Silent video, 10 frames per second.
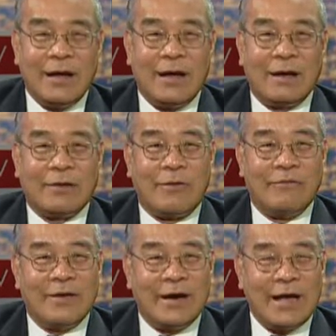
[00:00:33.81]
à,
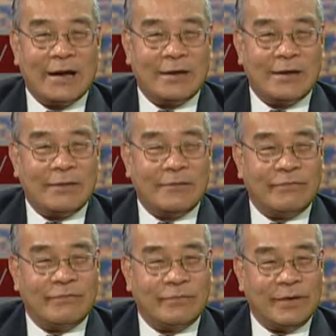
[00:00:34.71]
cùng với anh
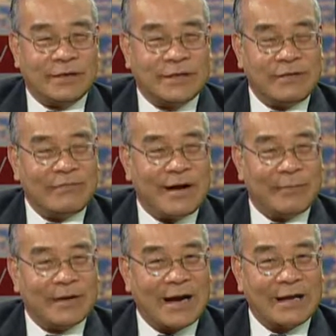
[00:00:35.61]
dược sĩ
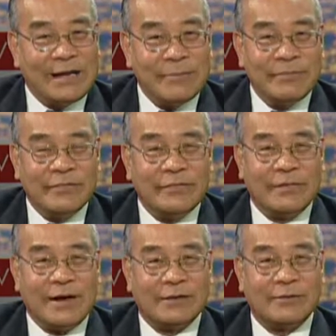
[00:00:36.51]
Phạm Khắc Khiêm
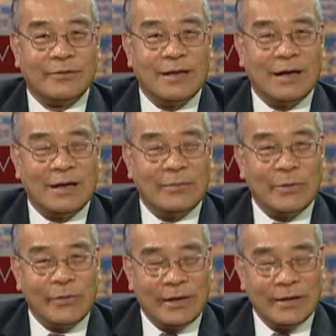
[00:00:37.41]
và tôi là Lê
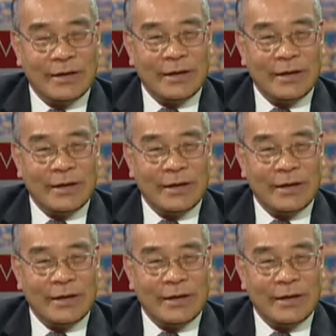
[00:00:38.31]
Minh Nguyên